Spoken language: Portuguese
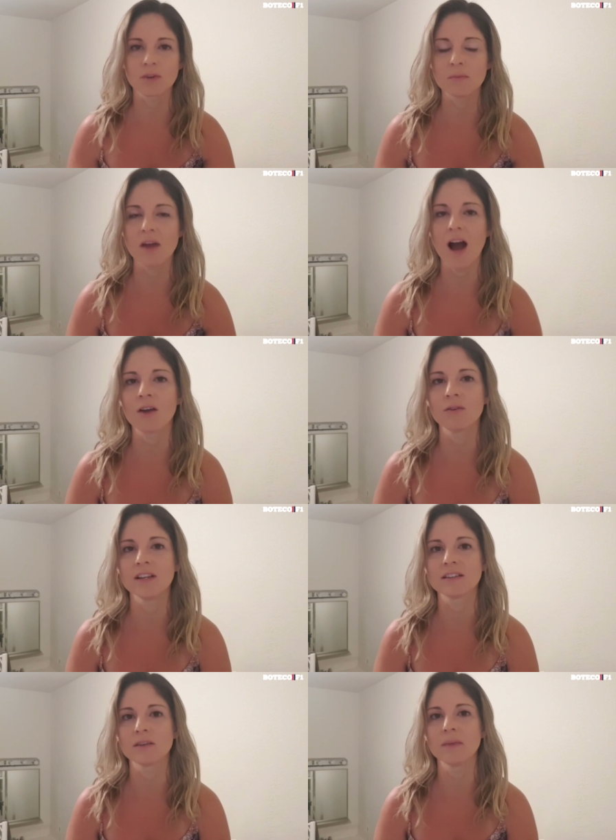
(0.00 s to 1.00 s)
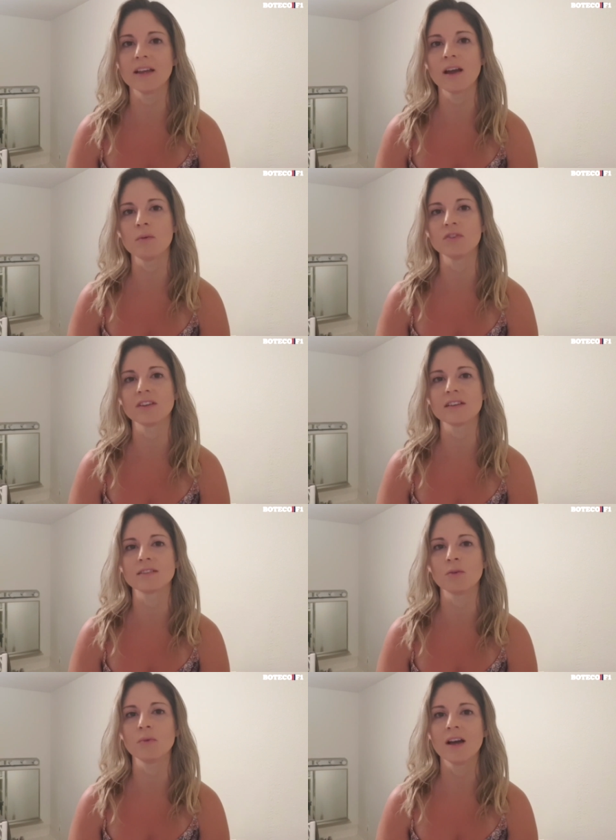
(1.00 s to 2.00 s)
o, Kimi Raikkonen também. É uma
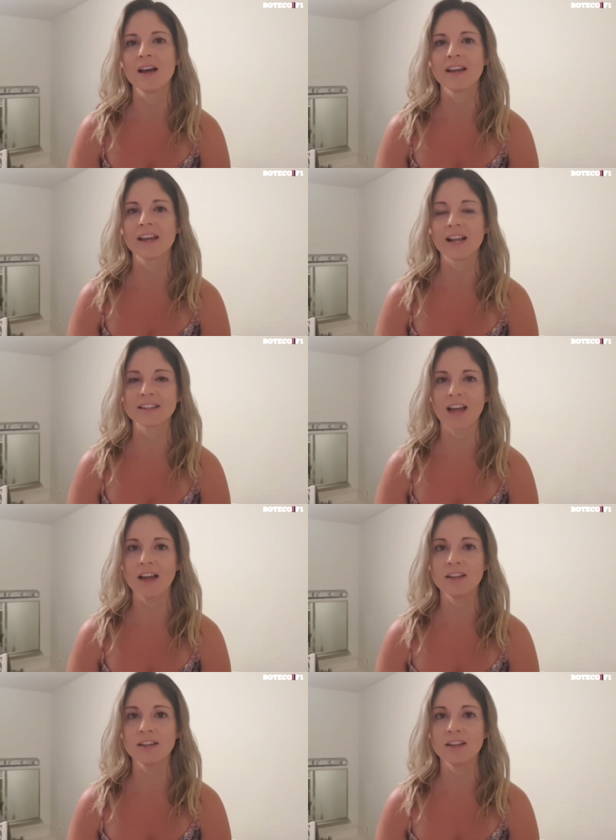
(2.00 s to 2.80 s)
geração que ela tá